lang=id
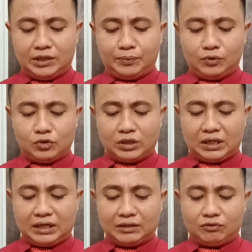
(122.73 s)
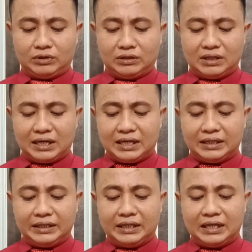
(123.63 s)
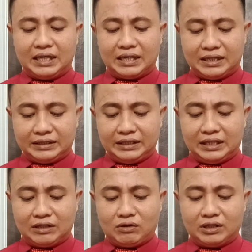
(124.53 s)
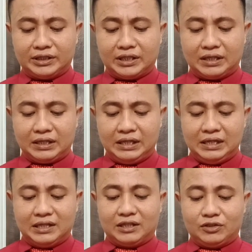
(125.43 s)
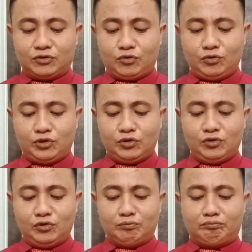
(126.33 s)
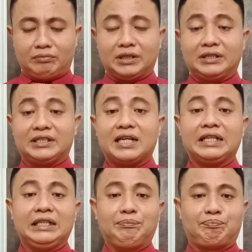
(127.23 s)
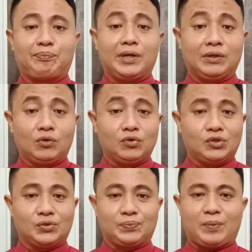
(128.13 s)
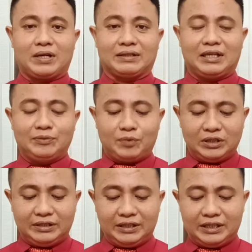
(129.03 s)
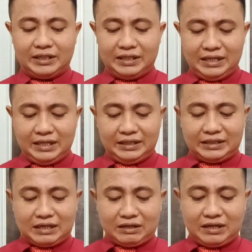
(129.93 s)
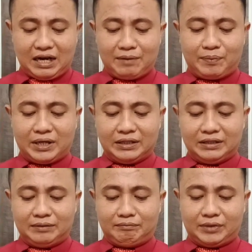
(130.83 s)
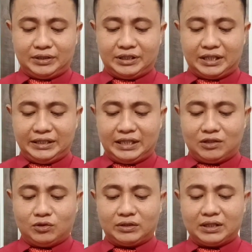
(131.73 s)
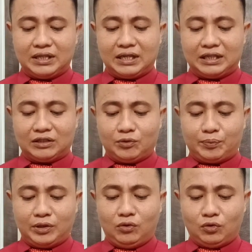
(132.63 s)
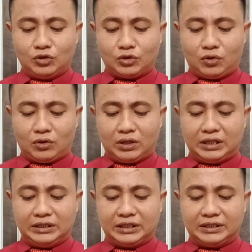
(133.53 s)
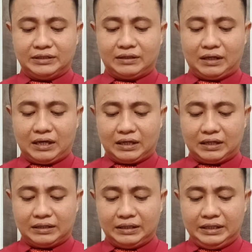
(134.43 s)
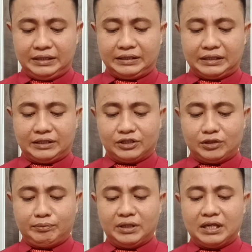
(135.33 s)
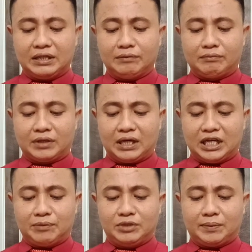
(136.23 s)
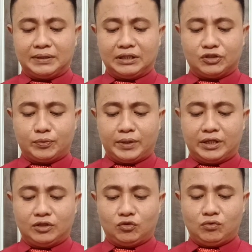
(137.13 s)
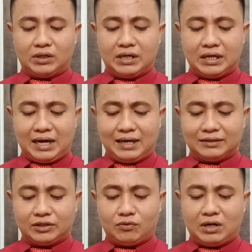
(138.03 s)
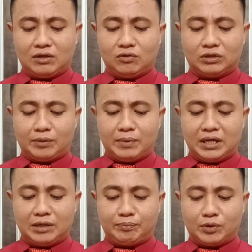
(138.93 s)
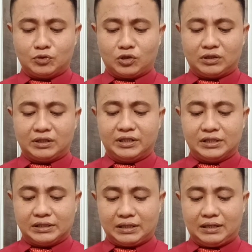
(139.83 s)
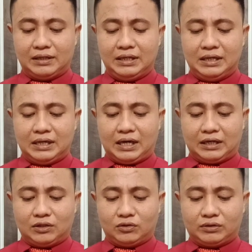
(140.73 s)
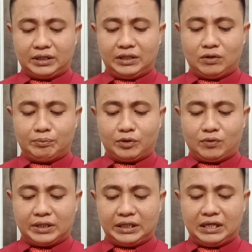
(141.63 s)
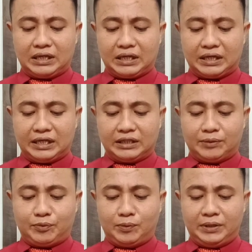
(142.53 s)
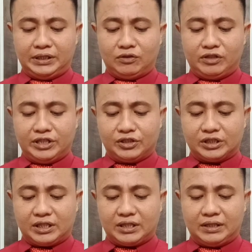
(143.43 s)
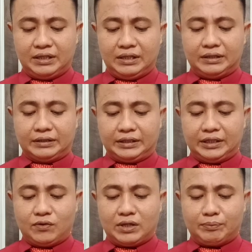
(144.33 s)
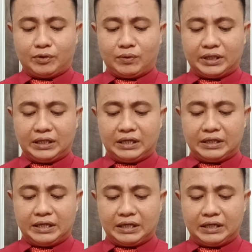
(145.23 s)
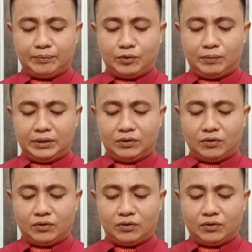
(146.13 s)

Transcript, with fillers: keputusan atau tindakan yang akan dilakukannya. Ketujuh, menjadi pengurus partai politik. Yang kedelapan, menjadi anggota dan atau pengurus organisasi terlarang. Yang kesembilan, merangkap jabatan sebagai ketua dan atau anggota badan perusahaan desa anggota Dewan Perwakilan Rakyat Republik Indonesia, Dewan Perwakilan Daerah Republik